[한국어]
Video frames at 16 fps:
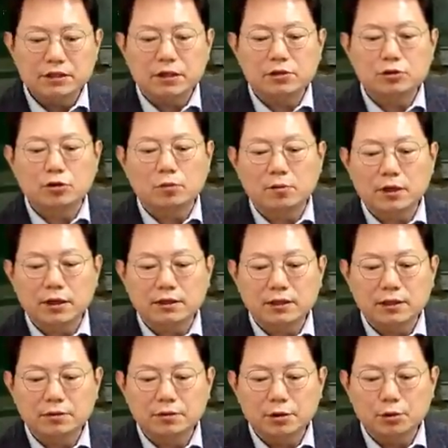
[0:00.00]
이 차를
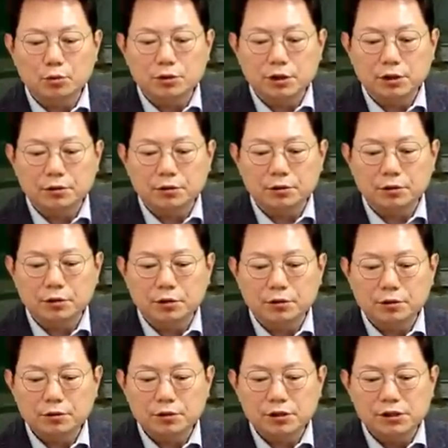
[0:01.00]
처벌하겠다는 거예요, 요
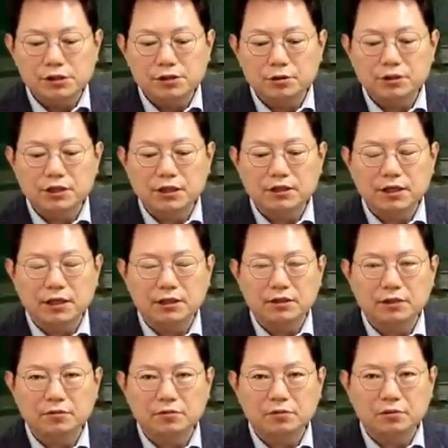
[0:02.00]
차요. 일시정지하지
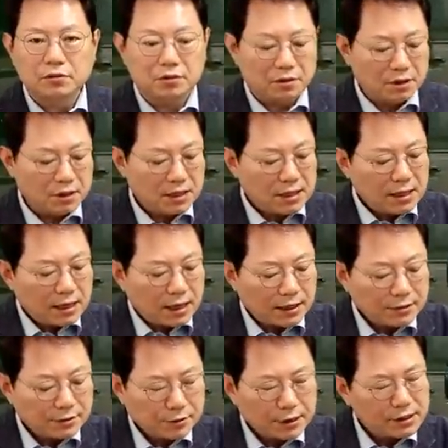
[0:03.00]
않았다고.
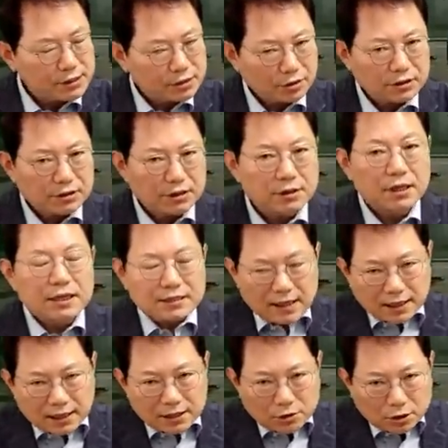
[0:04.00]
아니, 저기 일시정지
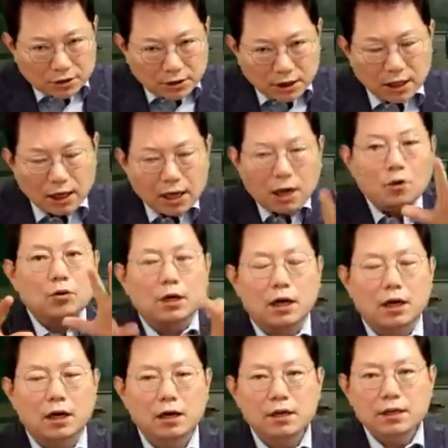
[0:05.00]
잠깐 섰다가 간
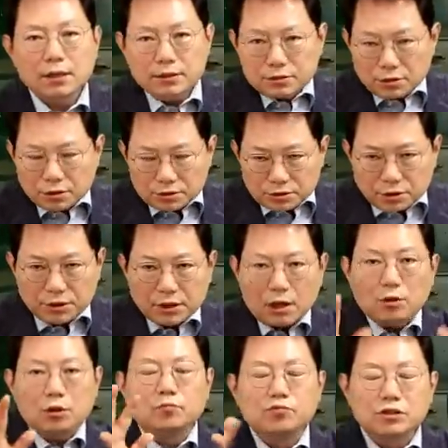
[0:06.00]
거나 천천히
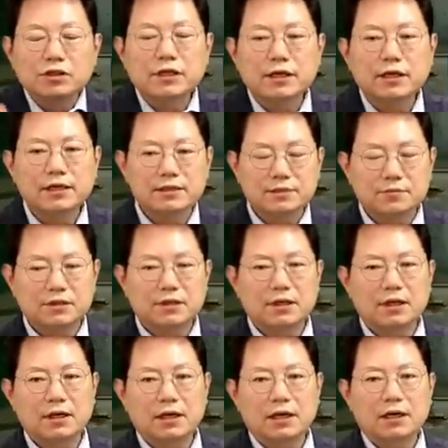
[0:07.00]
간 거나 무슨 차이가
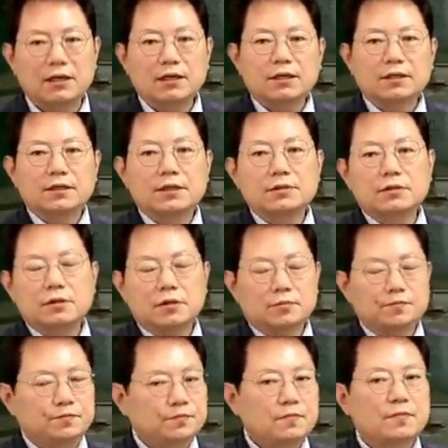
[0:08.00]
있습니까?
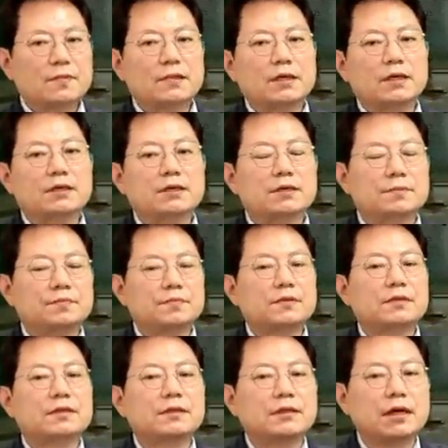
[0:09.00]
그래서, 네,
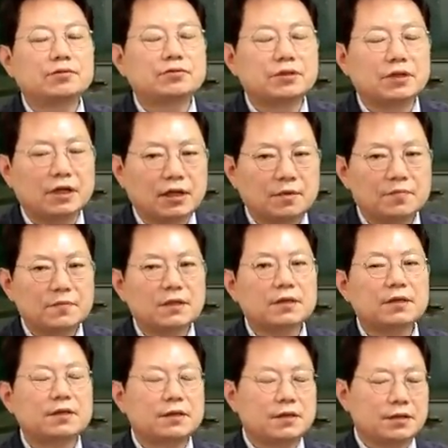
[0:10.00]
나중에
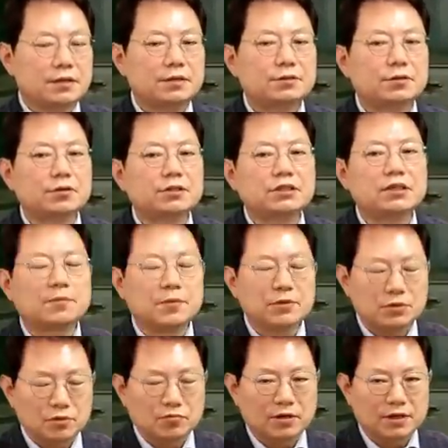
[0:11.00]

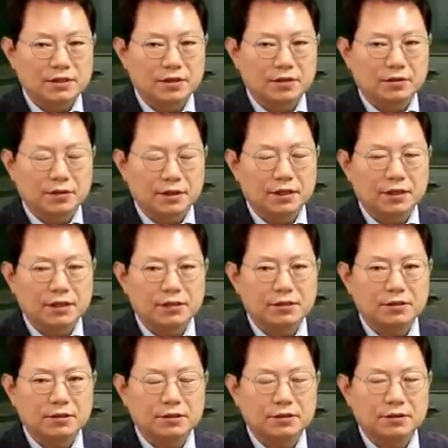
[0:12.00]
정식재판 청구하세요. 그렇게
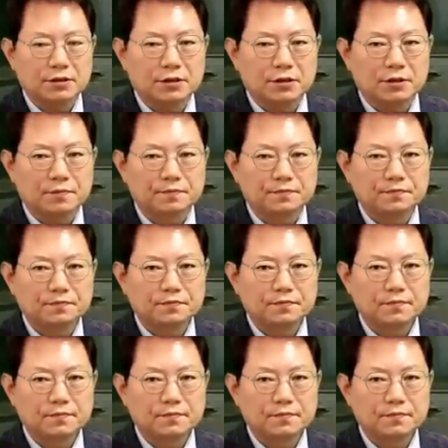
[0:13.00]
얘기했었죠.